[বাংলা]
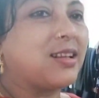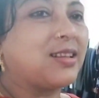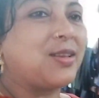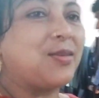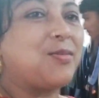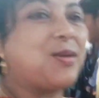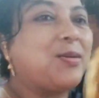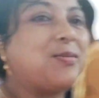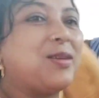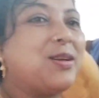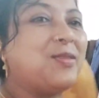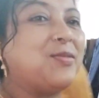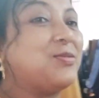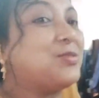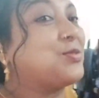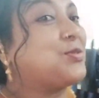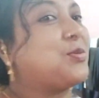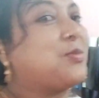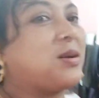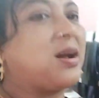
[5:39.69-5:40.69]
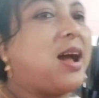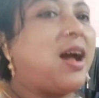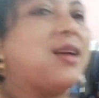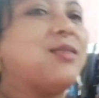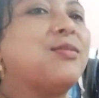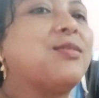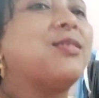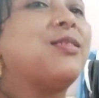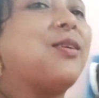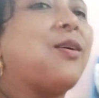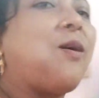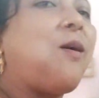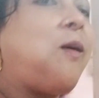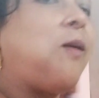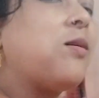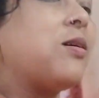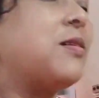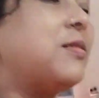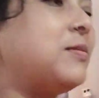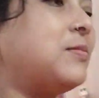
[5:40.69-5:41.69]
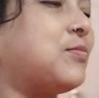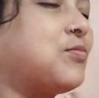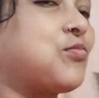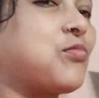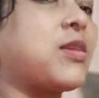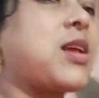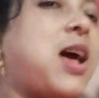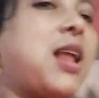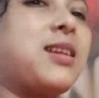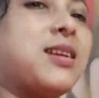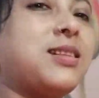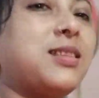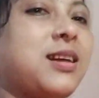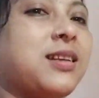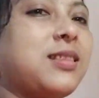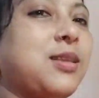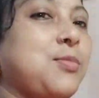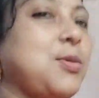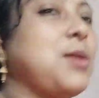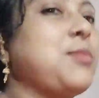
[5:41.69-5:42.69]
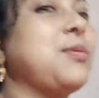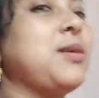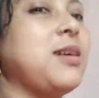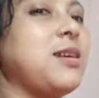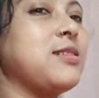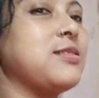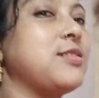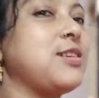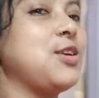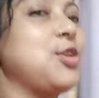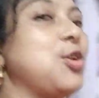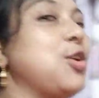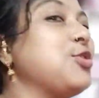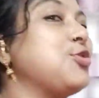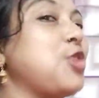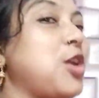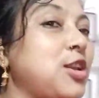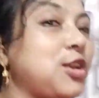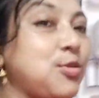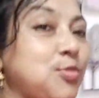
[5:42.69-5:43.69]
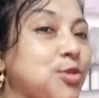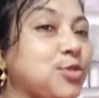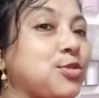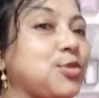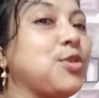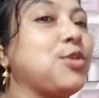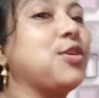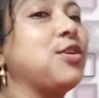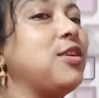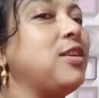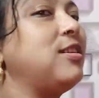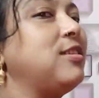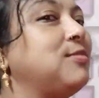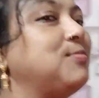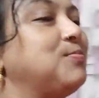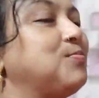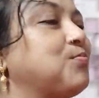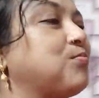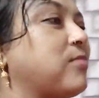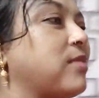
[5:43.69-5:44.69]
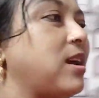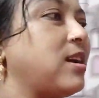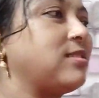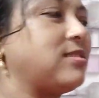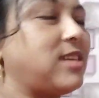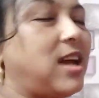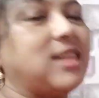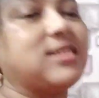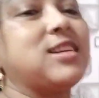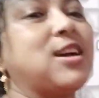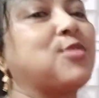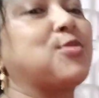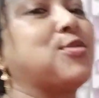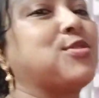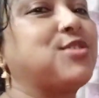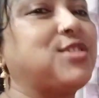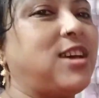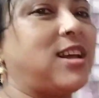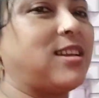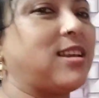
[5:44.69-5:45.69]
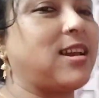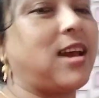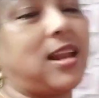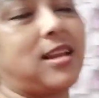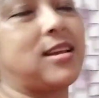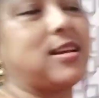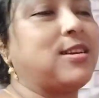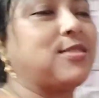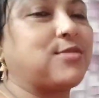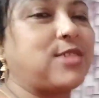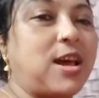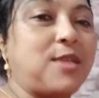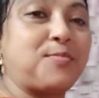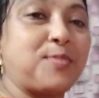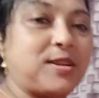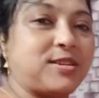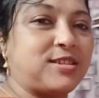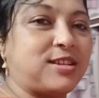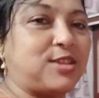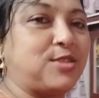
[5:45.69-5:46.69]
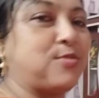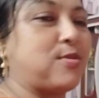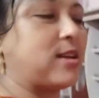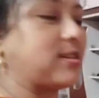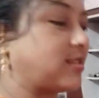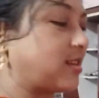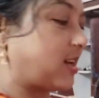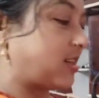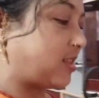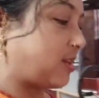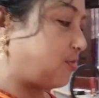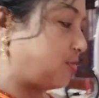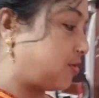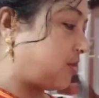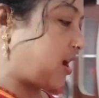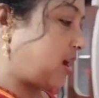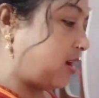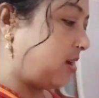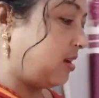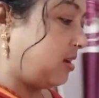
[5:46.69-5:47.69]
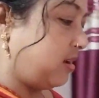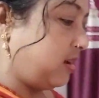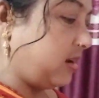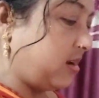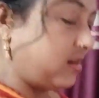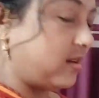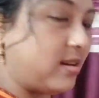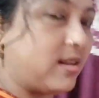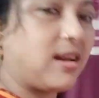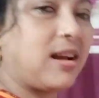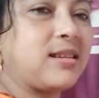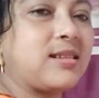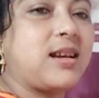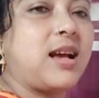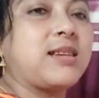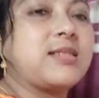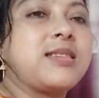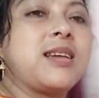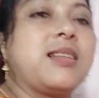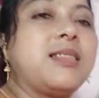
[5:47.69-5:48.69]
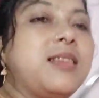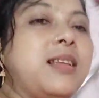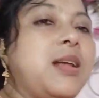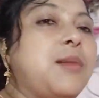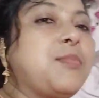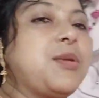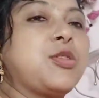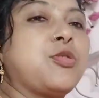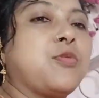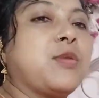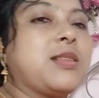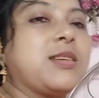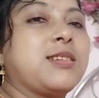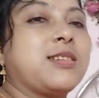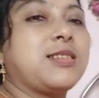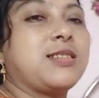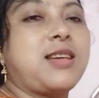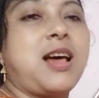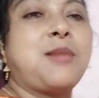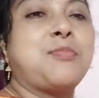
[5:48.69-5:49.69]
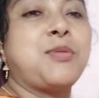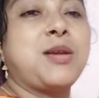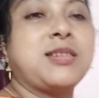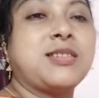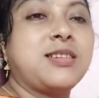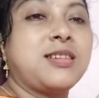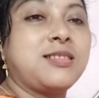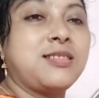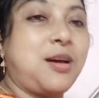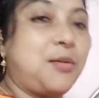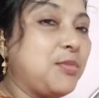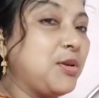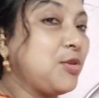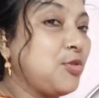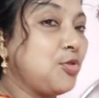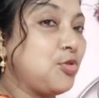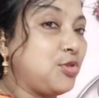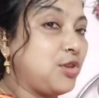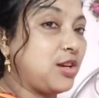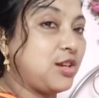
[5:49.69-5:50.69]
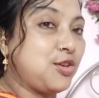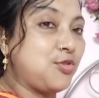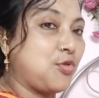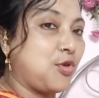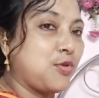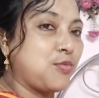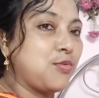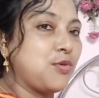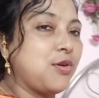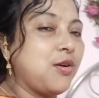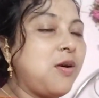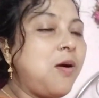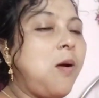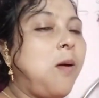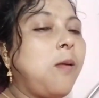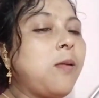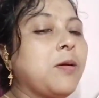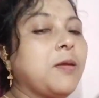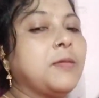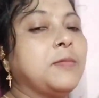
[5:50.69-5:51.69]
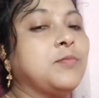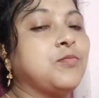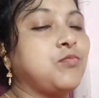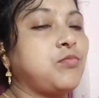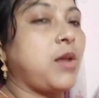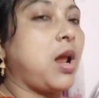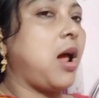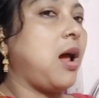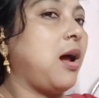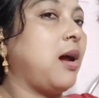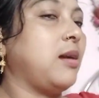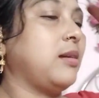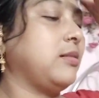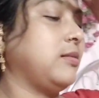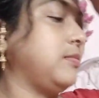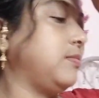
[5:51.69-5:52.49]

দেখতে পারবে ওই যে তোমাকে হাই বললো কালকে দেখতে পারবে যে জলের বোতল যা যা করছি আর কি কালকে সারপ্রাইজটা দেবো আজকে আর দেবো না ঠিক আছে আজকে আর দিলাম না তোমাদেরকে সারপ্রাইজটা যে আমি এগুলো দিয়ে কী করবো আর